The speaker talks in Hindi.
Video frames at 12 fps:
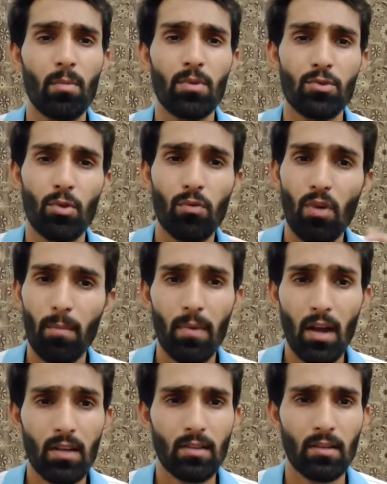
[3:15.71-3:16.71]
कॉमर्स स्टोर वो आप
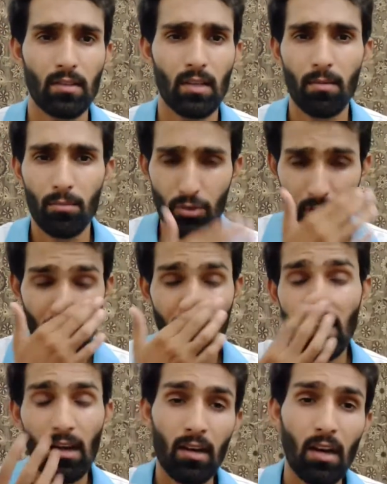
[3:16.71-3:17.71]
बना सकते हैं मुश्किल
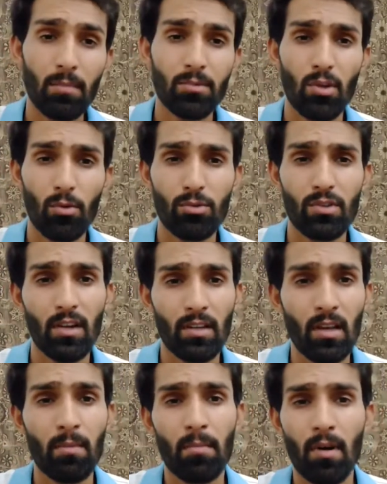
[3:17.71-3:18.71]
नहीं अगर आप सोच रहे
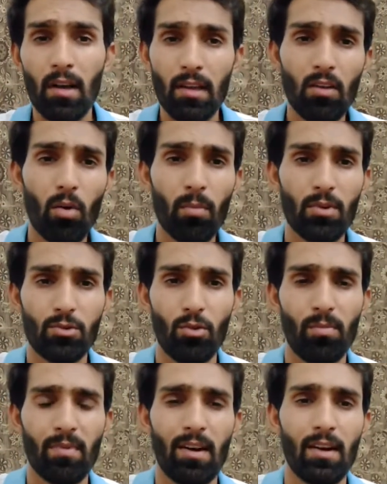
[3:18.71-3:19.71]
हैं कि आप बड़ा ई कॉमर्स
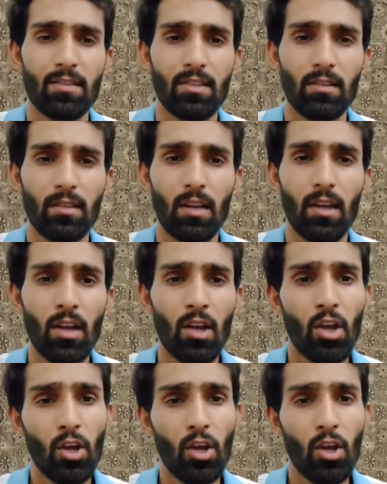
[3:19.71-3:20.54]
स्टोर बनाना चाहते हैं